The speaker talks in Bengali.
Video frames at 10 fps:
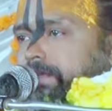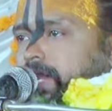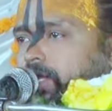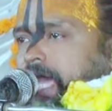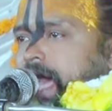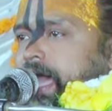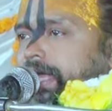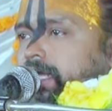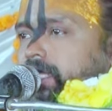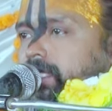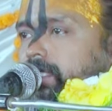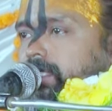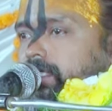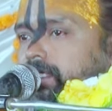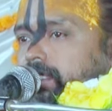আমার কথায়
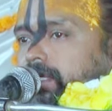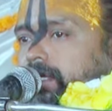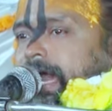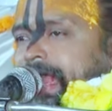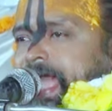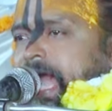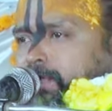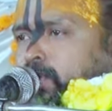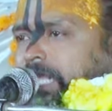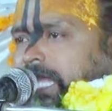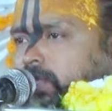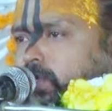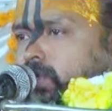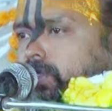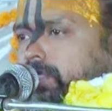কারাই একমত হাত
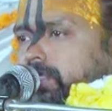তুলুন